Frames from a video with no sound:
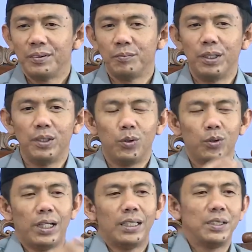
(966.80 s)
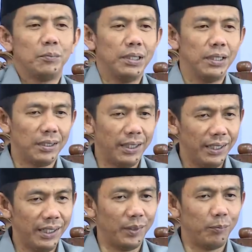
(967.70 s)
Menurut A yang bener
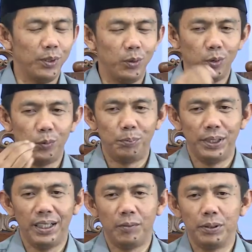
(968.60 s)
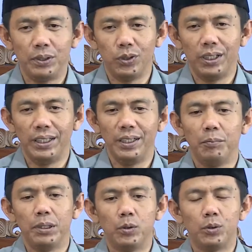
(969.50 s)
ini, menurut B yang betul ini,
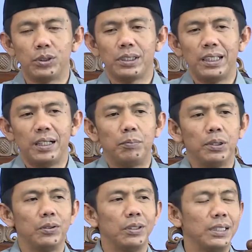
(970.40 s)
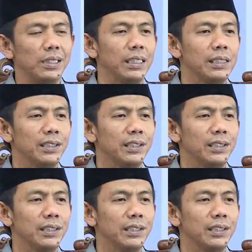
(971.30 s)
menurut C yang betul ini,